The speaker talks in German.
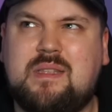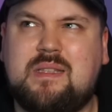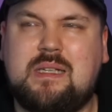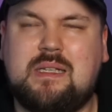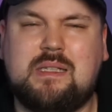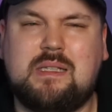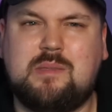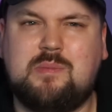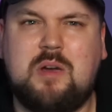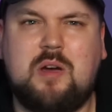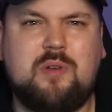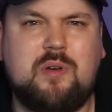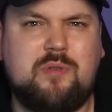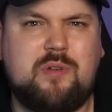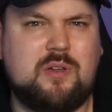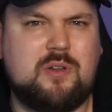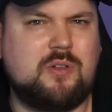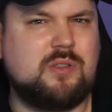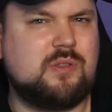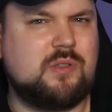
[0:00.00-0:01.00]
Das ist mir auf jeden
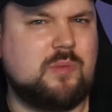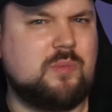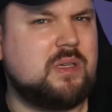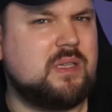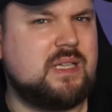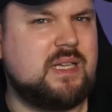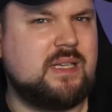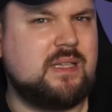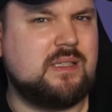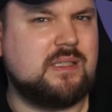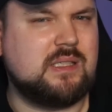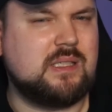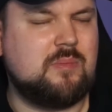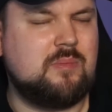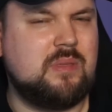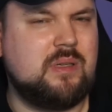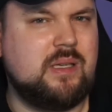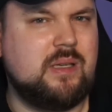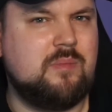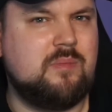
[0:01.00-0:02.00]
Fall noch so im Gedächtnis
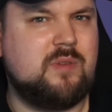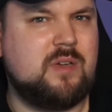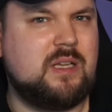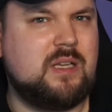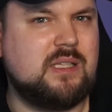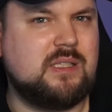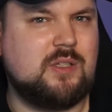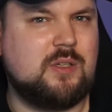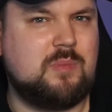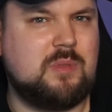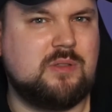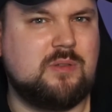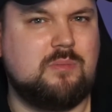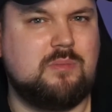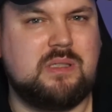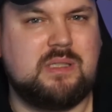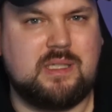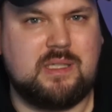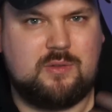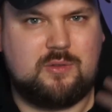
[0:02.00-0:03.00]
geblieben, wenn ich jetzt noch mal so ein
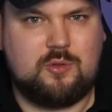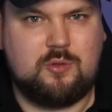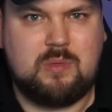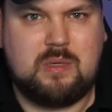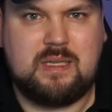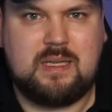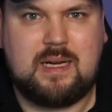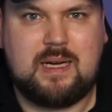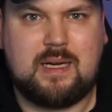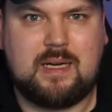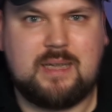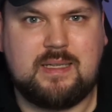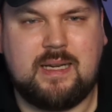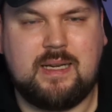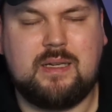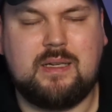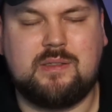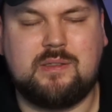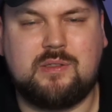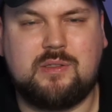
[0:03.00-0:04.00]
bisschen drüber
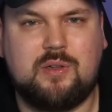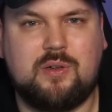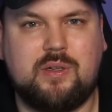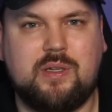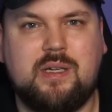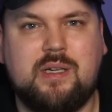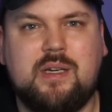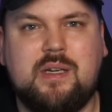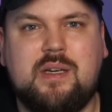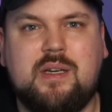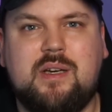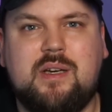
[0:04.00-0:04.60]
nachdenke. Also sorry,